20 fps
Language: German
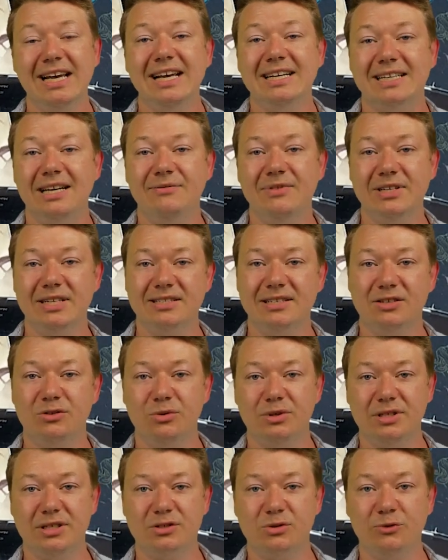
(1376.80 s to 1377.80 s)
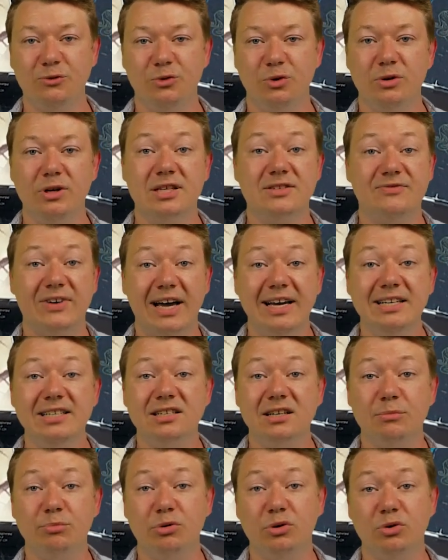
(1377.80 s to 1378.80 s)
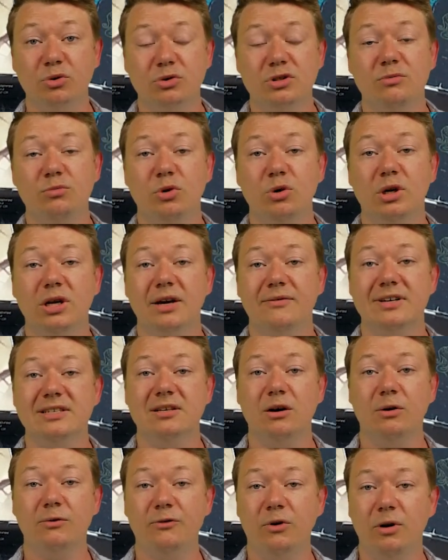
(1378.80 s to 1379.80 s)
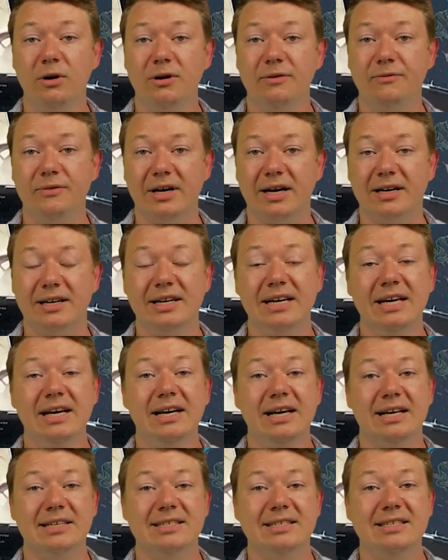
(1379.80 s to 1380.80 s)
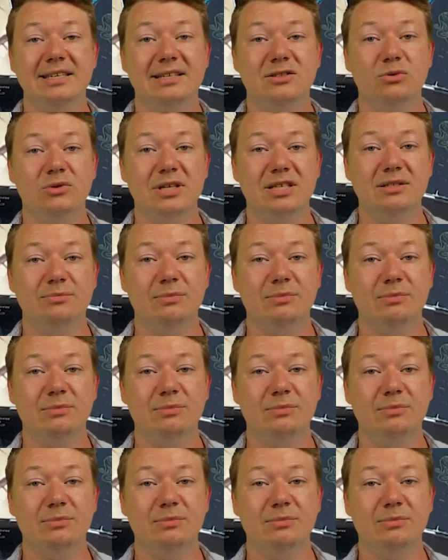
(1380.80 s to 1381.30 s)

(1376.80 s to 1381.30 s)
dann wird das natürlich dazu führen, dass weitere Produkte möglicherweise auch folgen werden. Es ist ja so, dass